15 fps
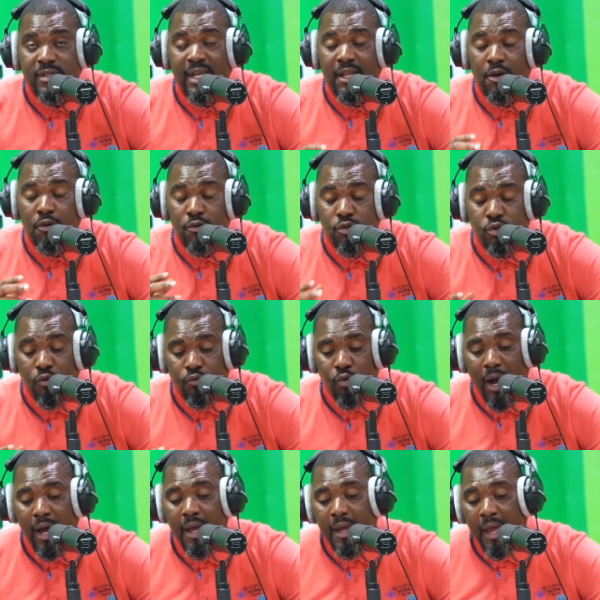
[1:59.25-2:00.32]
vous allez
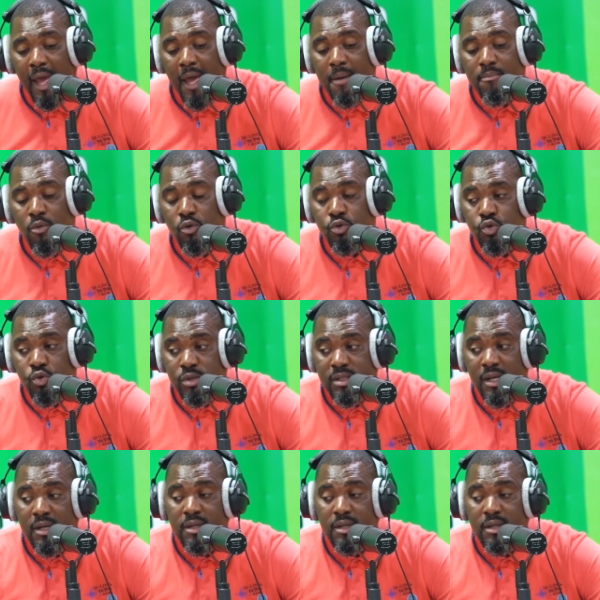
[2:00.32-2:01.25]
recevoir un bonus